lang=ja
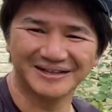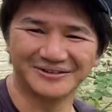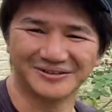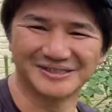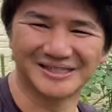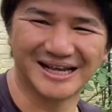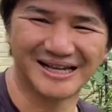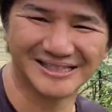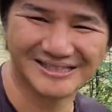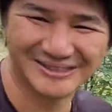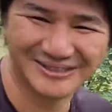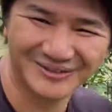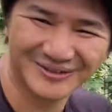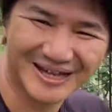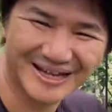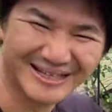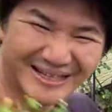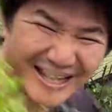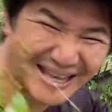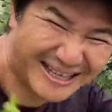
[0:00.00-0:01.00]
いと雑草
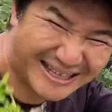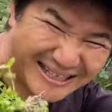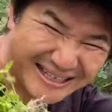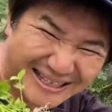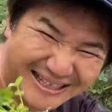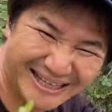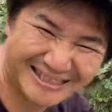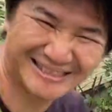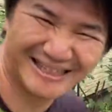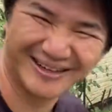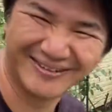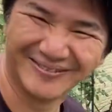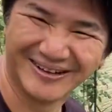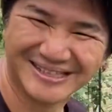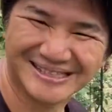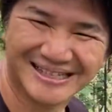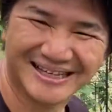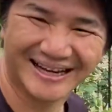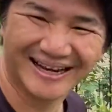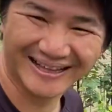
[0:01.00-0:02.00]
が元気になっちゃいま
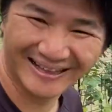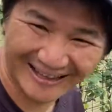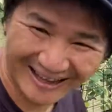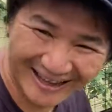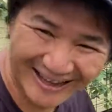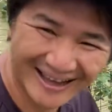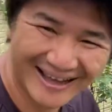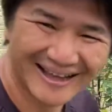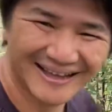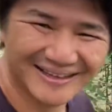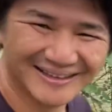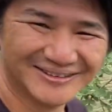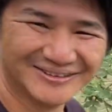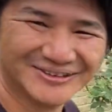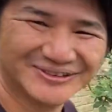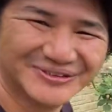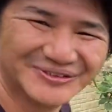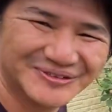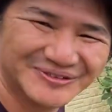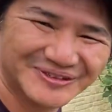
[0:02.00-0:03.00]
すからね抜
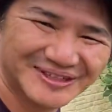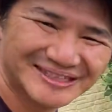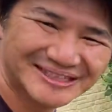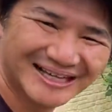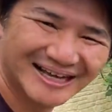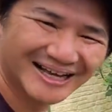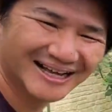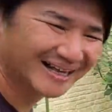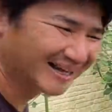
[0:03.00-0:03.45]
いときました。